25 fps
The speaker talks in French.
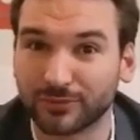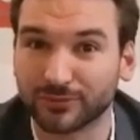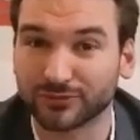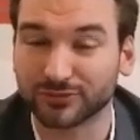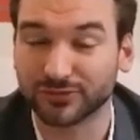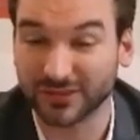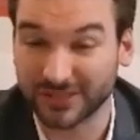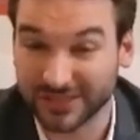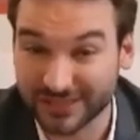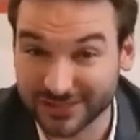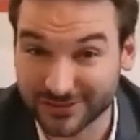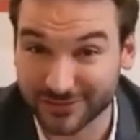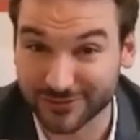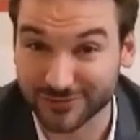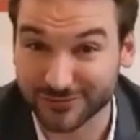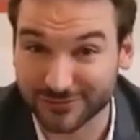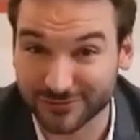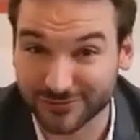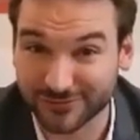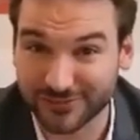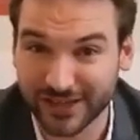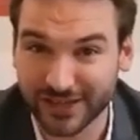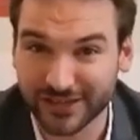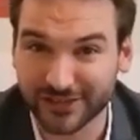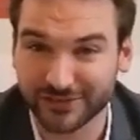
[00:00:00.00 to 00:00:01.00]
pour ceux qui s'en
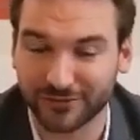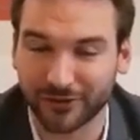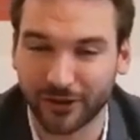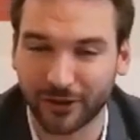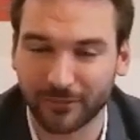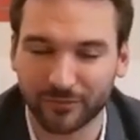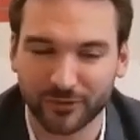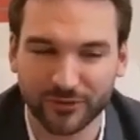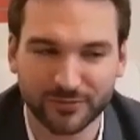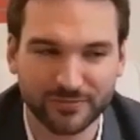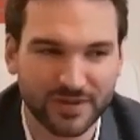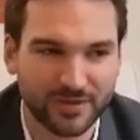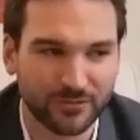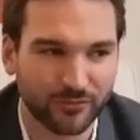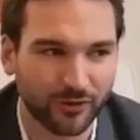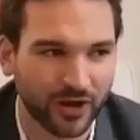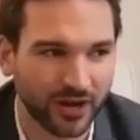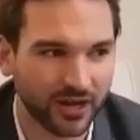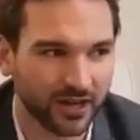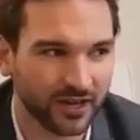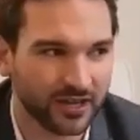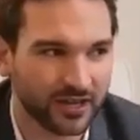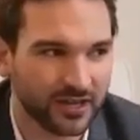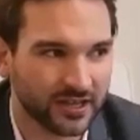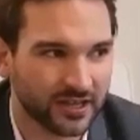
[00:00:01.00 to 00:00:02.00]
souviennent, pour un peu de
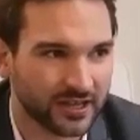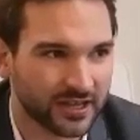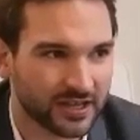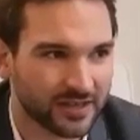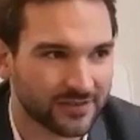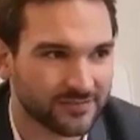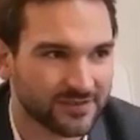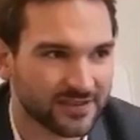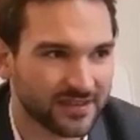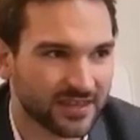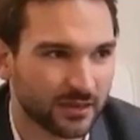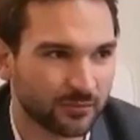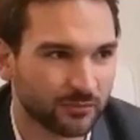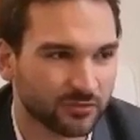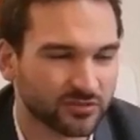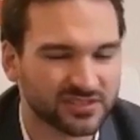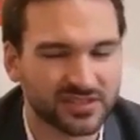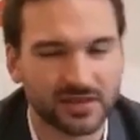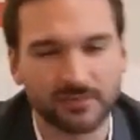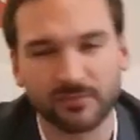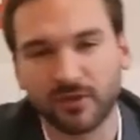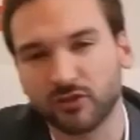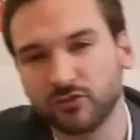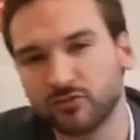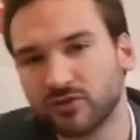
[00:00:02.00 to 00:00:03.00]
mémoire. Évidemment,
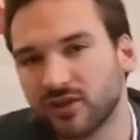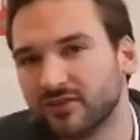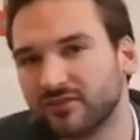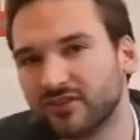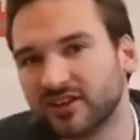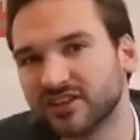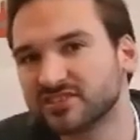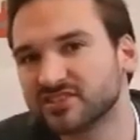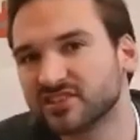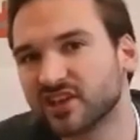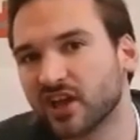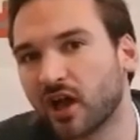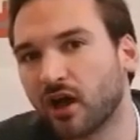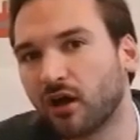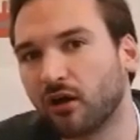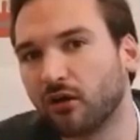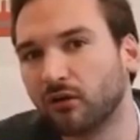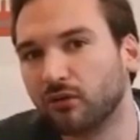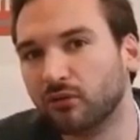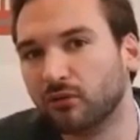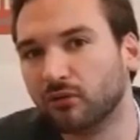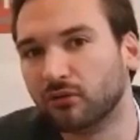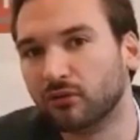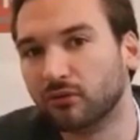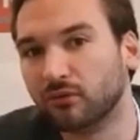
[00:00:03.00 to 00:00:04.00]
c'est Manuel Valls qui
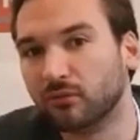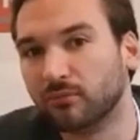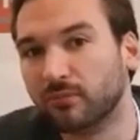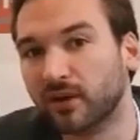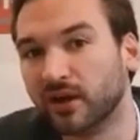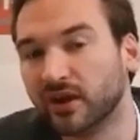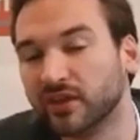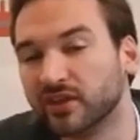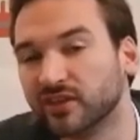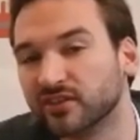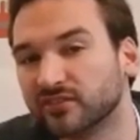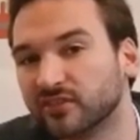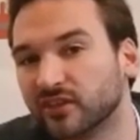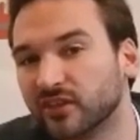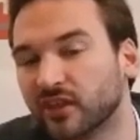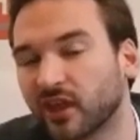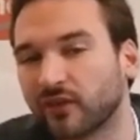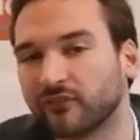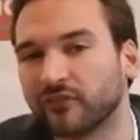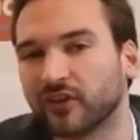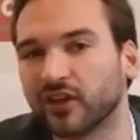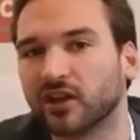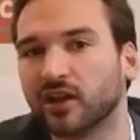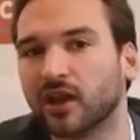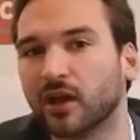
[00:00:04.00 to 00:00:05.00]
a balayé ça d'un
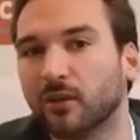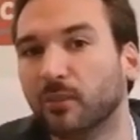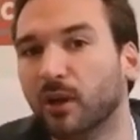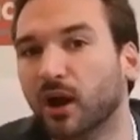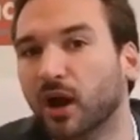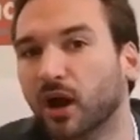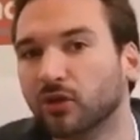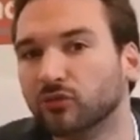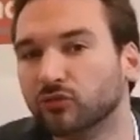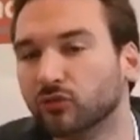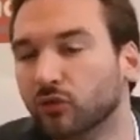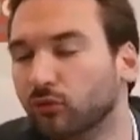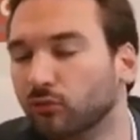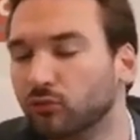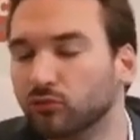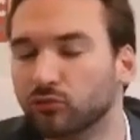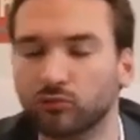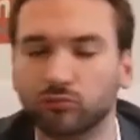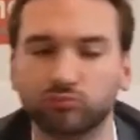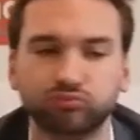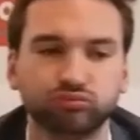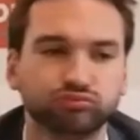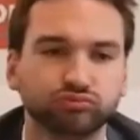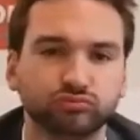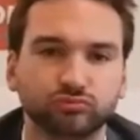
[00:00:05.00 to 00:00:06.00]
revers de la main en disant
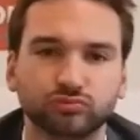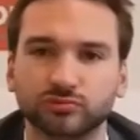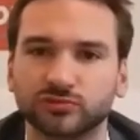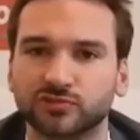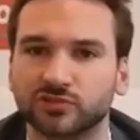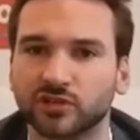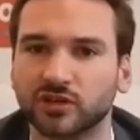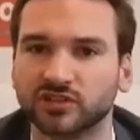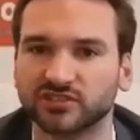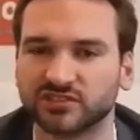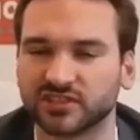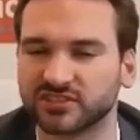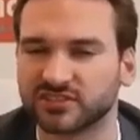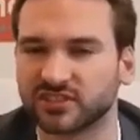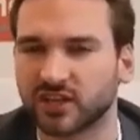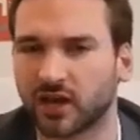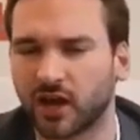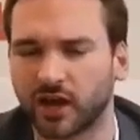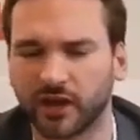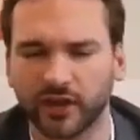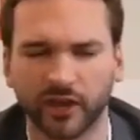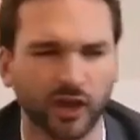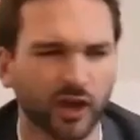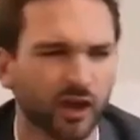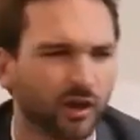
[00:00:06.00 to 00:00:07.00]
oui, tout ça, ça sert
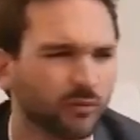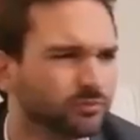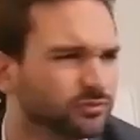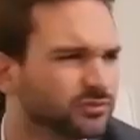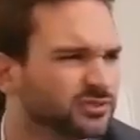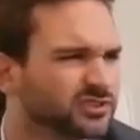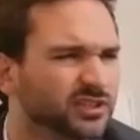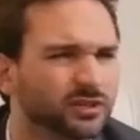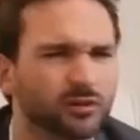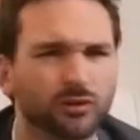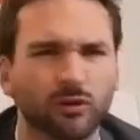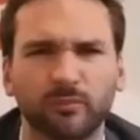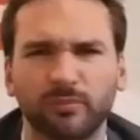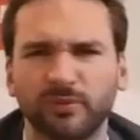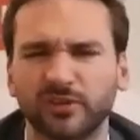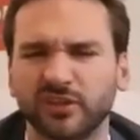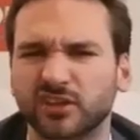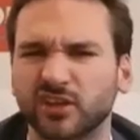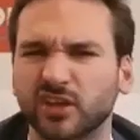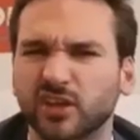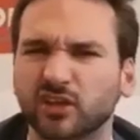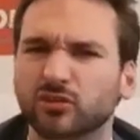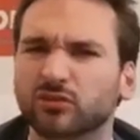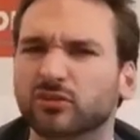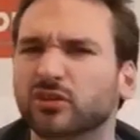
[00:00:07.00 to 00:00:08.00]
à rien, en plus c'est
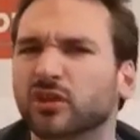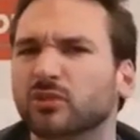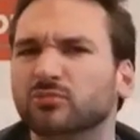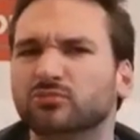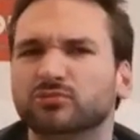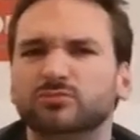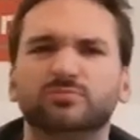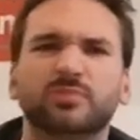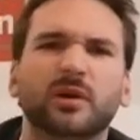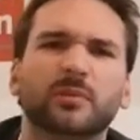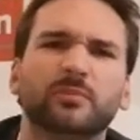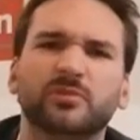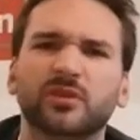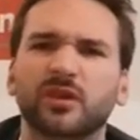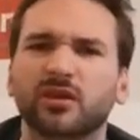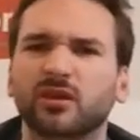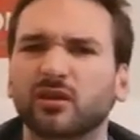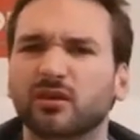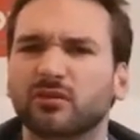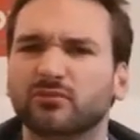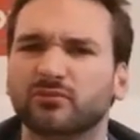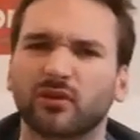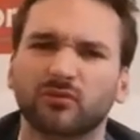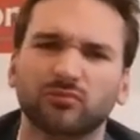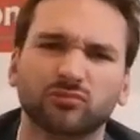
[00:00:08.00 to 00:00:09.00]
compliqué, donner un bout de
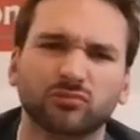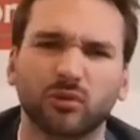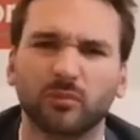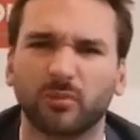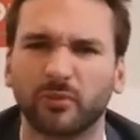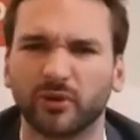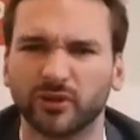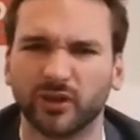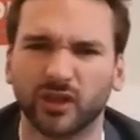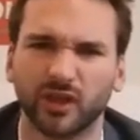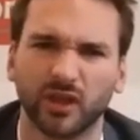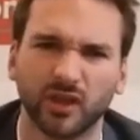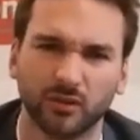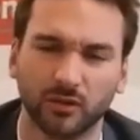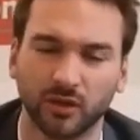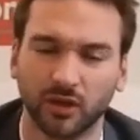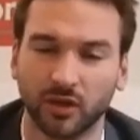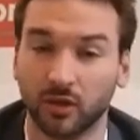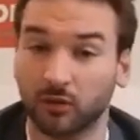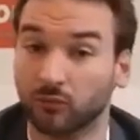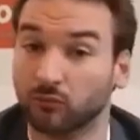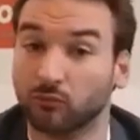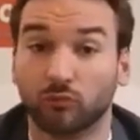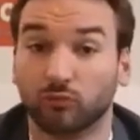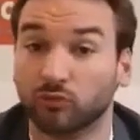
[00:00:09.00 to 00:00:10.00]
papier, enfin vous comprenez,
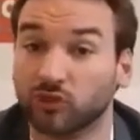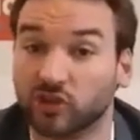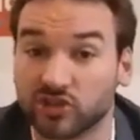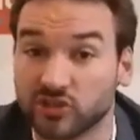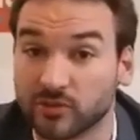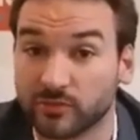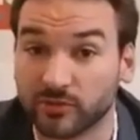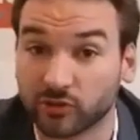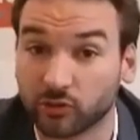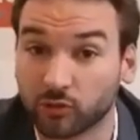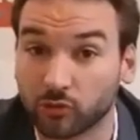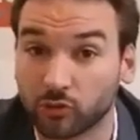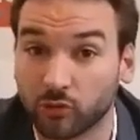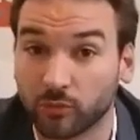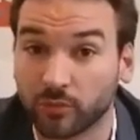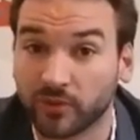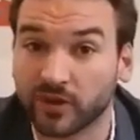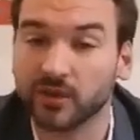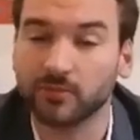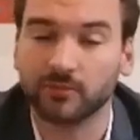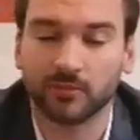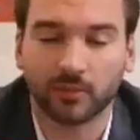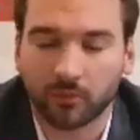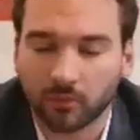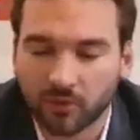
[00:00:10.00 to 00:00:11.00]
on n'a jamais trop
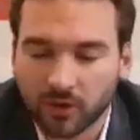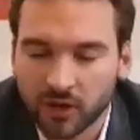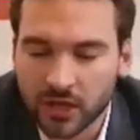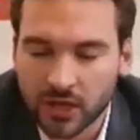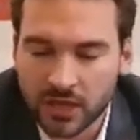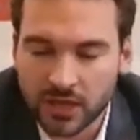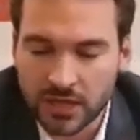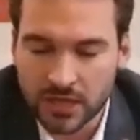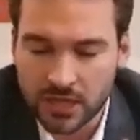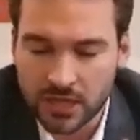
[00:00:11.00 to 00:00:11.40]
compris, mais bon.